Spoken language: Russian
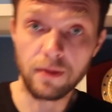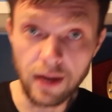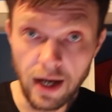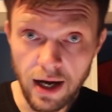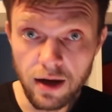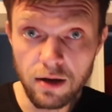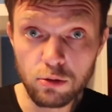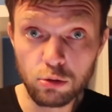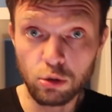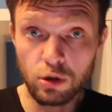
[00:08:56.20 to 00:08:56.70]

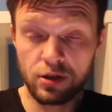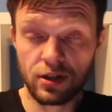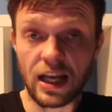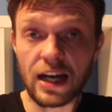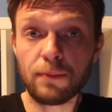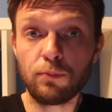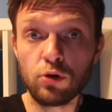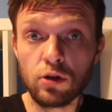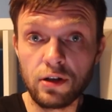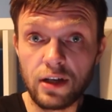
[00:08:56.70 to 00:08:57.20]
да, то есть
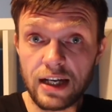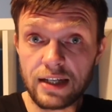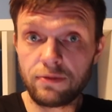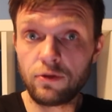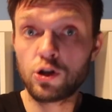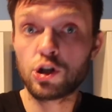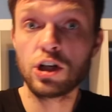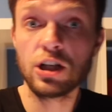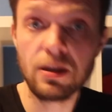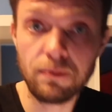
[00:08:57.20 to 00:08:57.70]
так будет
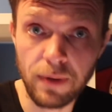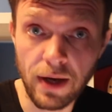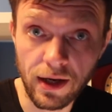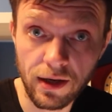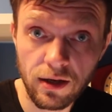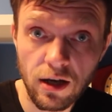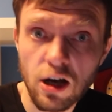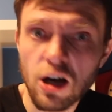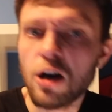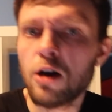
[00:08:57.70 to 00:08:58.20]
действовать
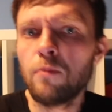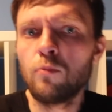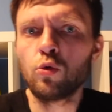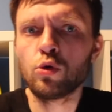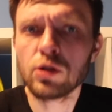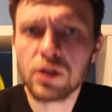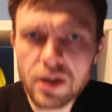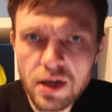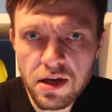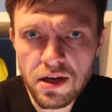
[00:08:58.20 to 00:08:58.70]
Женебек.
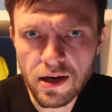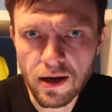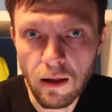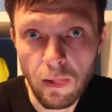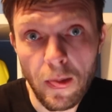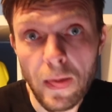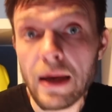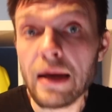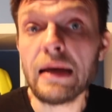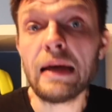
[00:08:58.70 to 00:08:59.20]

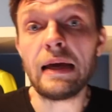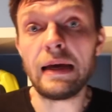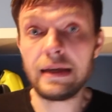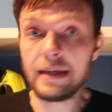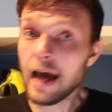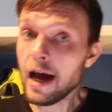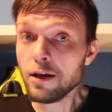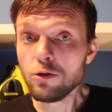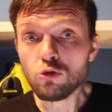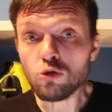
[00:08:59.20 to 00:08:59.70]
Мунгия,
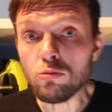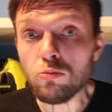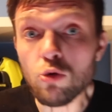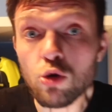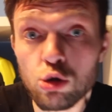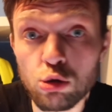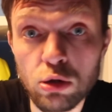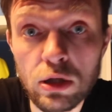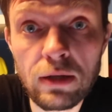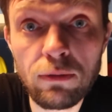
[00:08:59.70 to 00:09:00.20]
я не
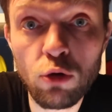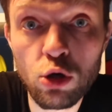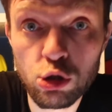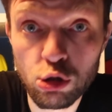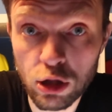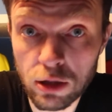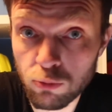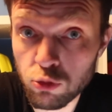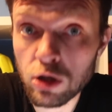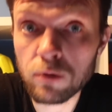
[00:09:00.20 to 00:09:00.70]
думаю, что у него
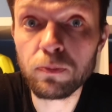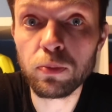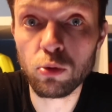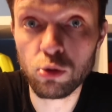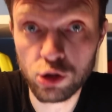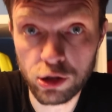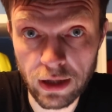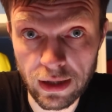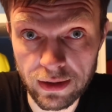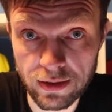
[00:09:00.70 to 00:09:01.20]
что-то будет
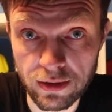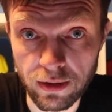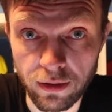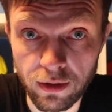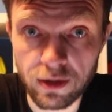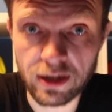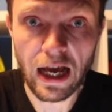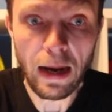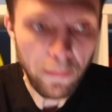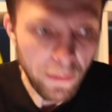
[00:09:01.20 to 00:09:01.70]
получаться.
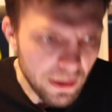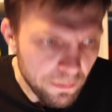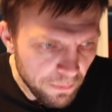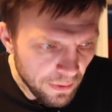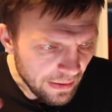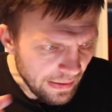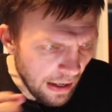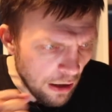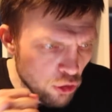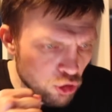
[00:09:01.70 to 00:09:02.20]
Я
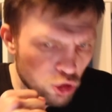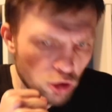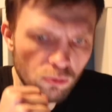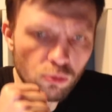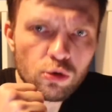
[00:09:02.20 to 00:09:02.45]
предполагаю, что